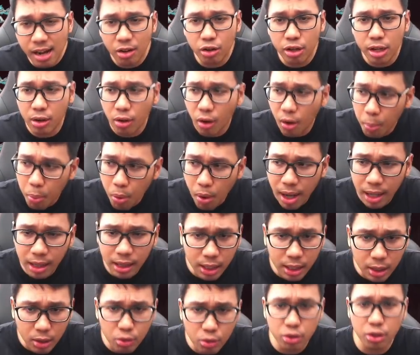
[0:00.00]
Gue jadi kopongan
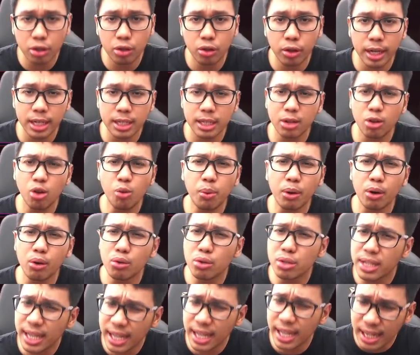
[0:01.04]
terus gitu guys. Jadi gue perlu
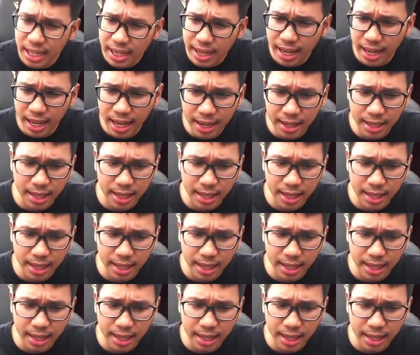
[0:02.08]
skinnya ya.